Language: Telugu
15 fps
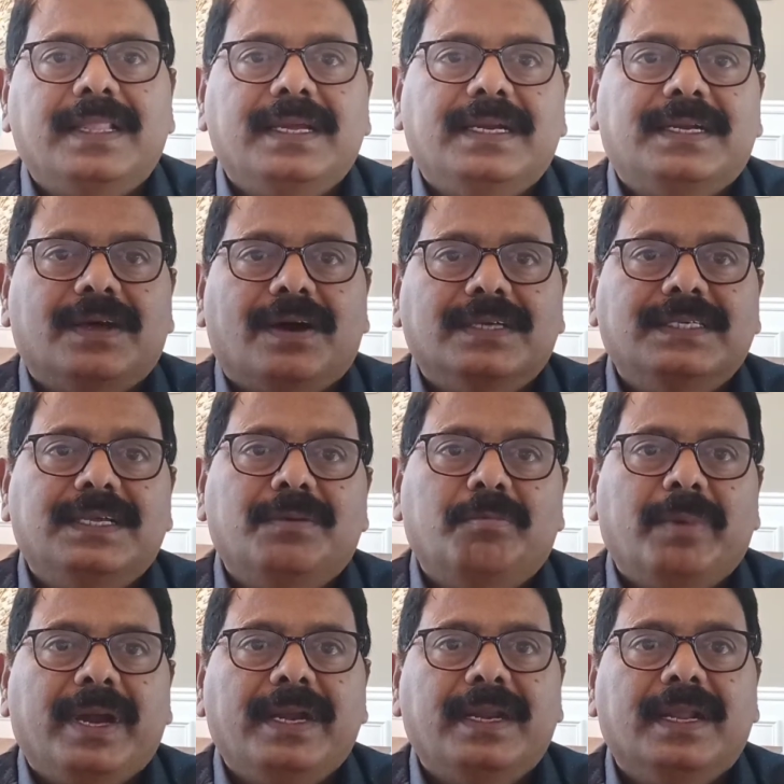అది టాక్సిన్
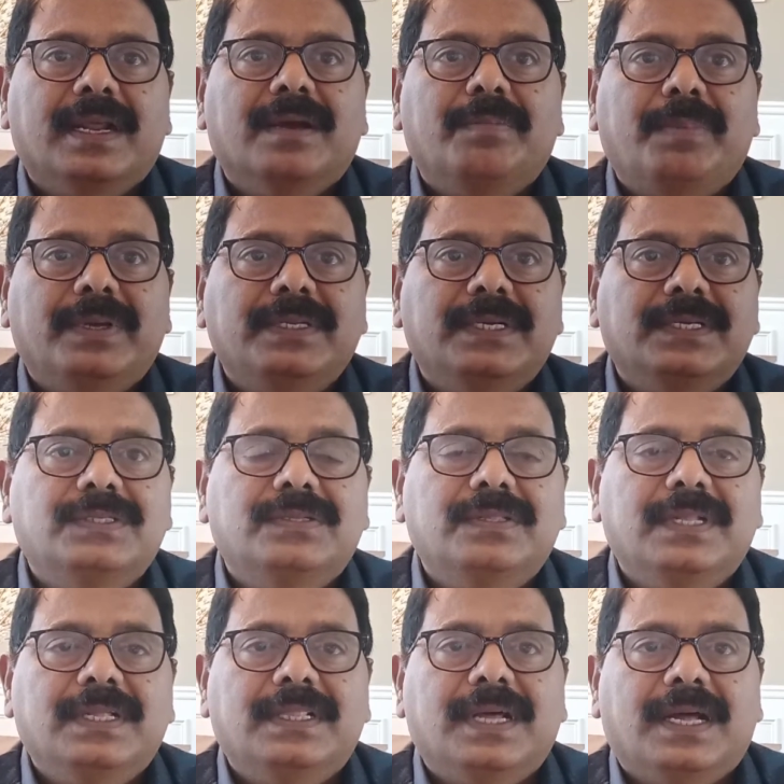బైండర్గా
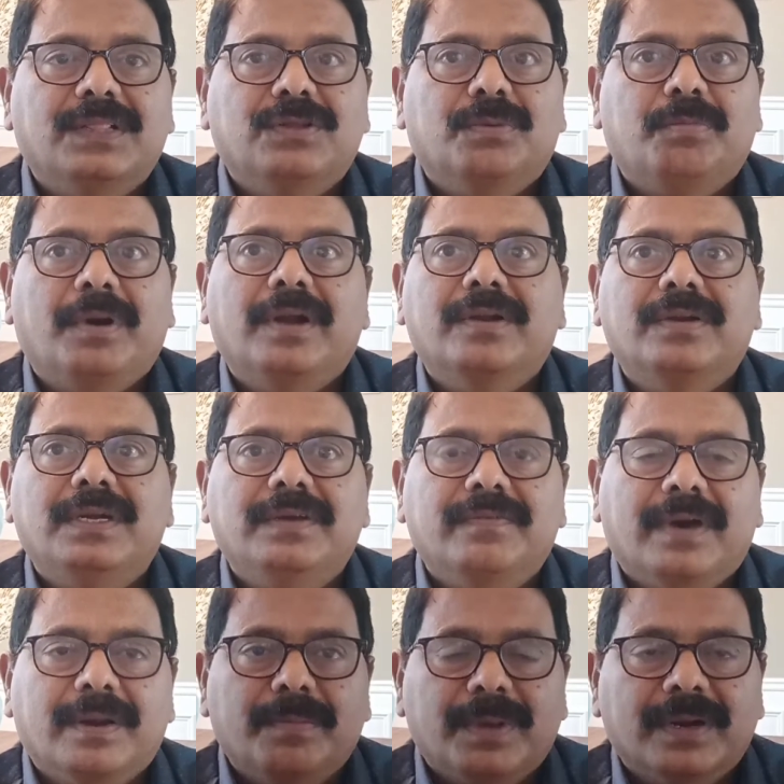పనిచేస్తుంది దాంతోపాటు
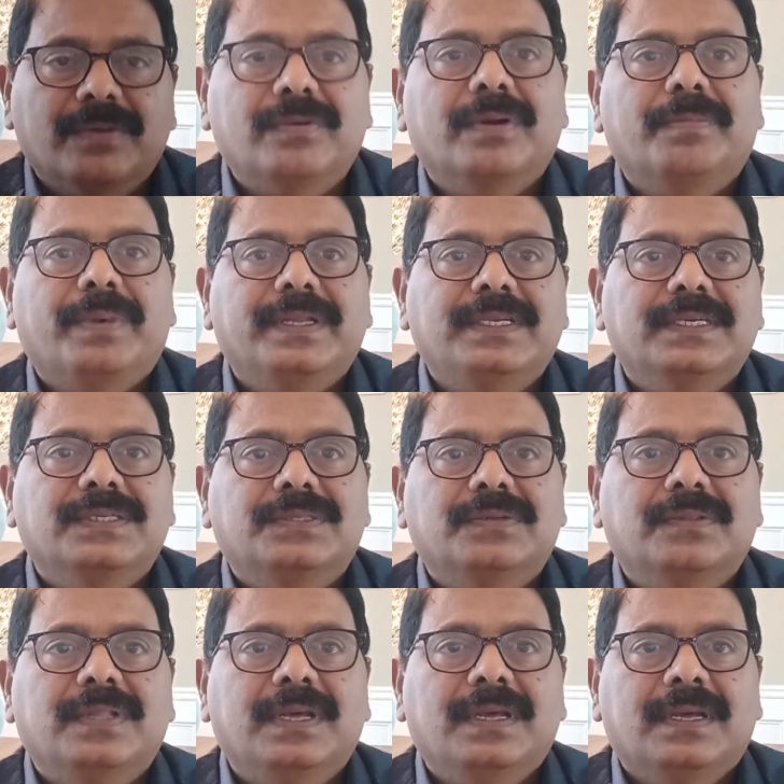డివార్మర్కి కూడా
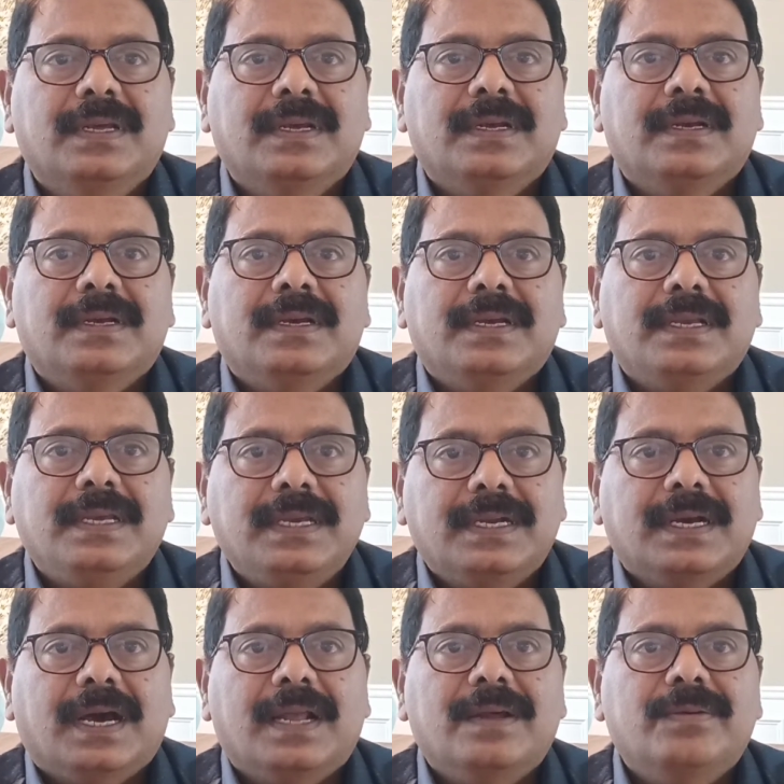పనిచేస్తుంది ఈ
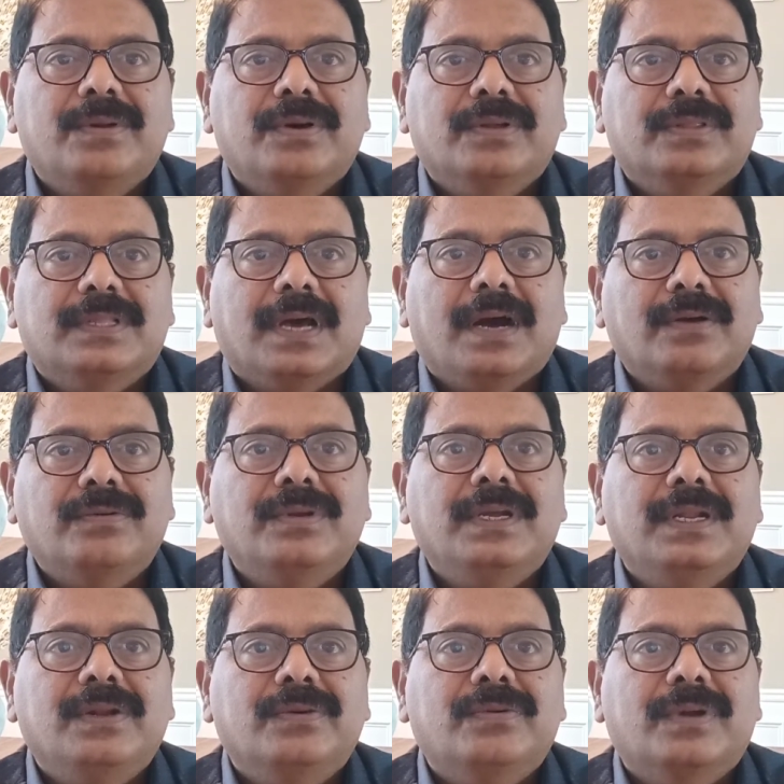కాలంలో
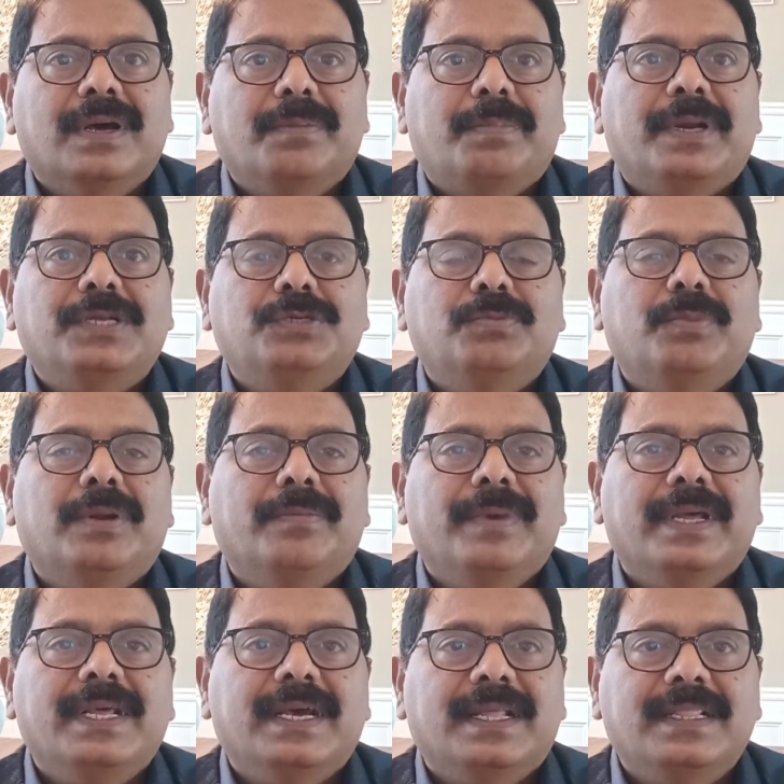తాగునీళ్ళు కూడా
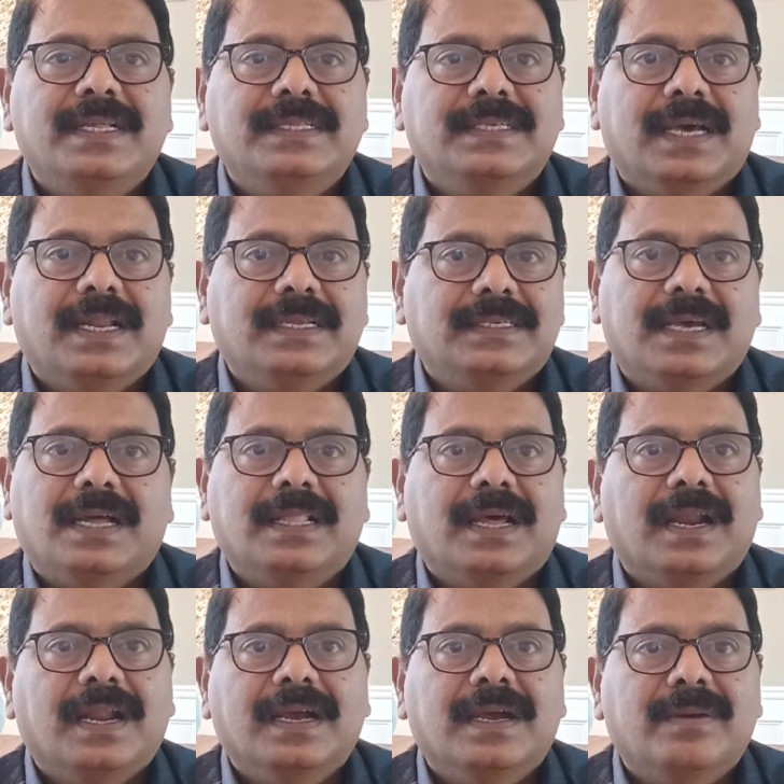పరిశుభ్రమైన అందించాలి
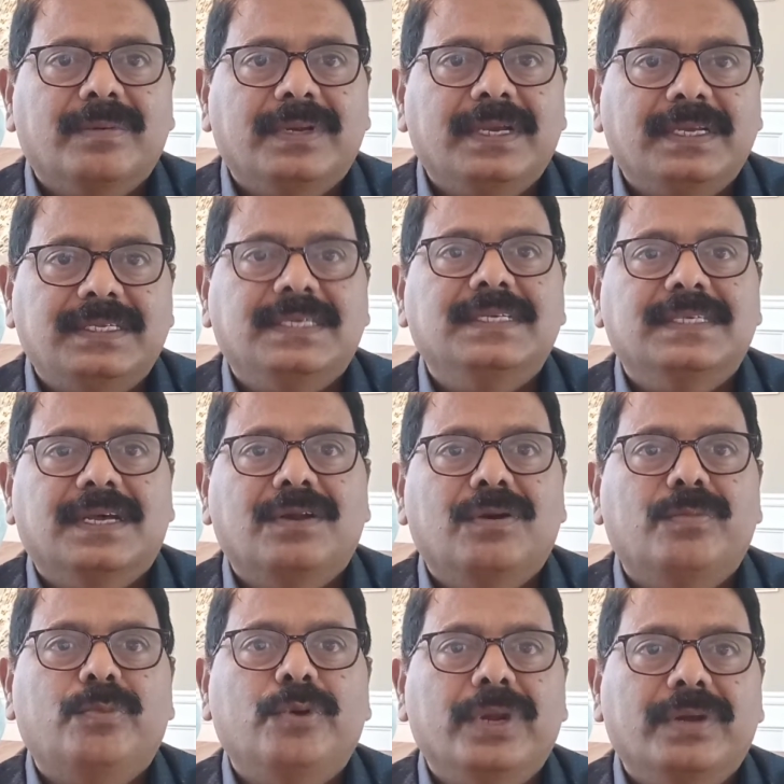సాధారణంగా ఈ
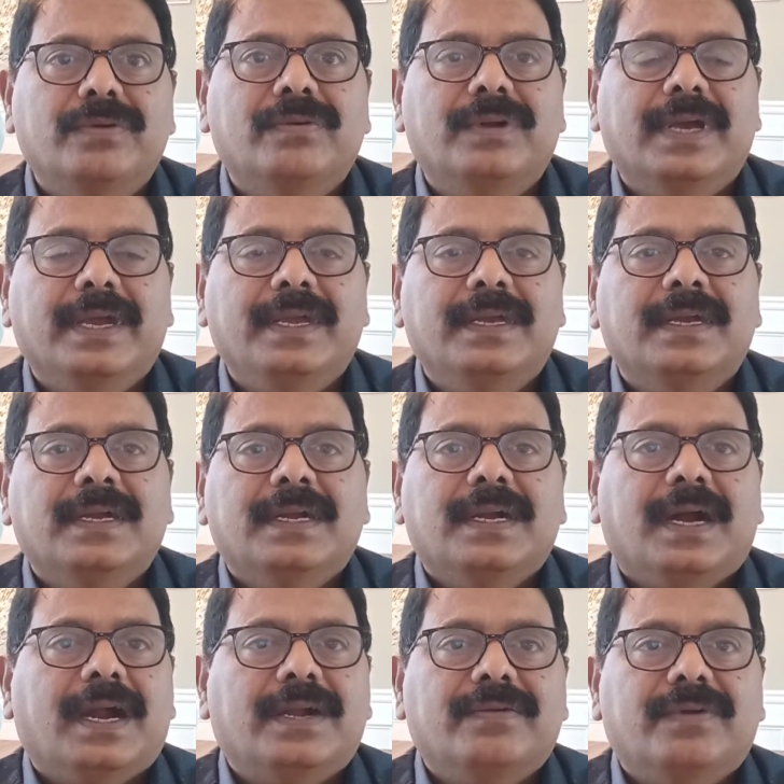సీజన్లో మురిగ్గుంటాయి
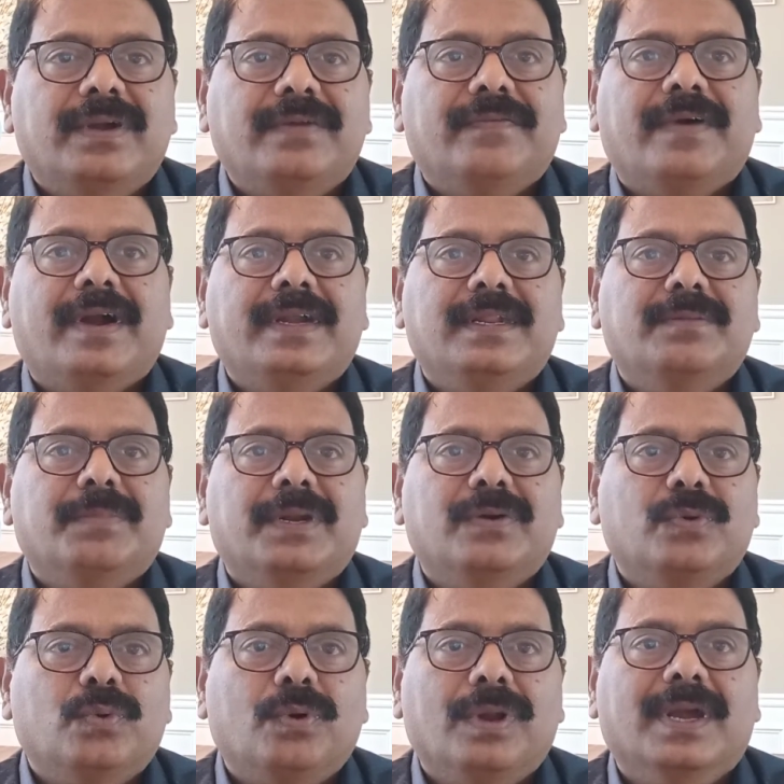అటువంటి వాటిని
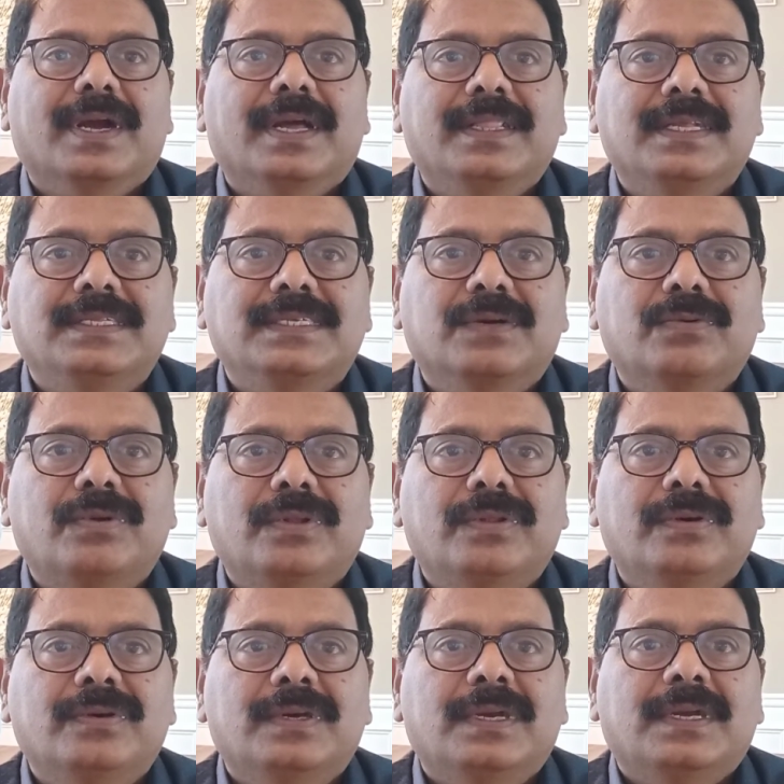మనం కోళ్ళకు
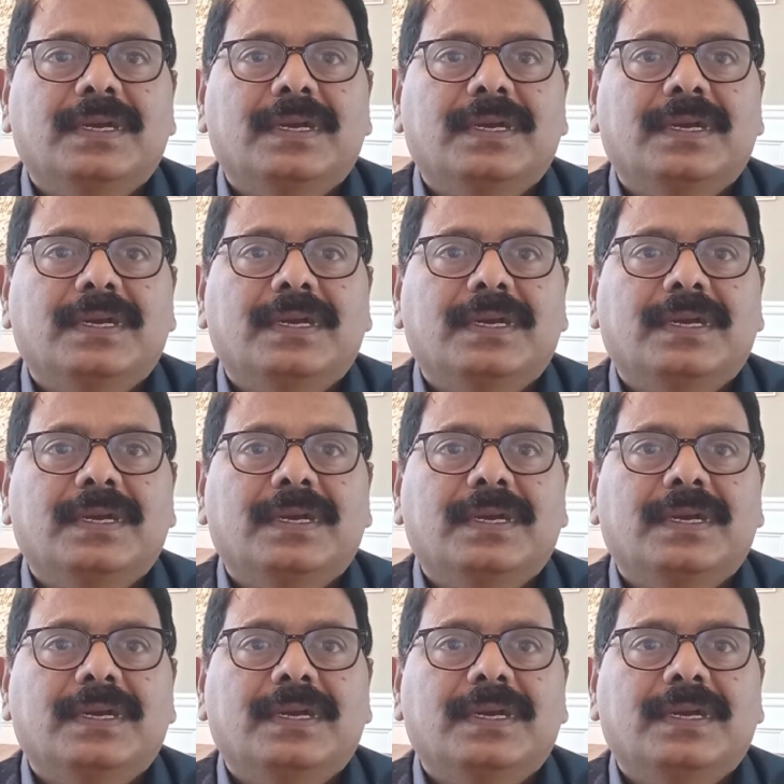అందించకూడదు